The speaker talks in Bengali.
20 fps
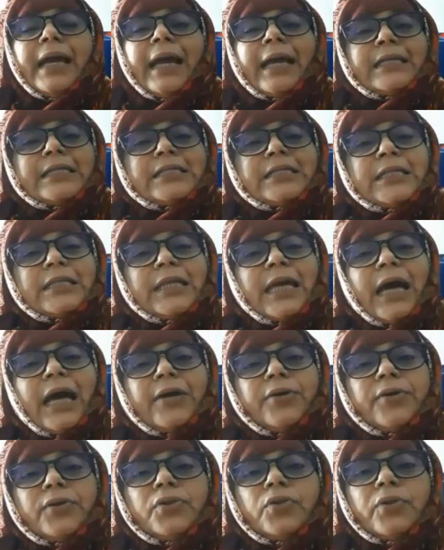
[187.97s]
একই সাথে
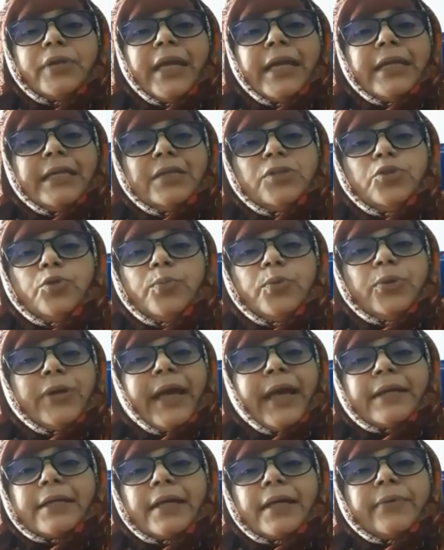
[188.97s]
আয়রন তো ডেইলি দুপুরে
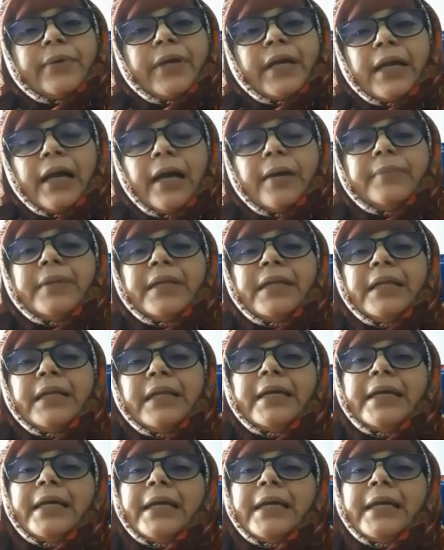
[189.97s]
একটা করে খাবেনই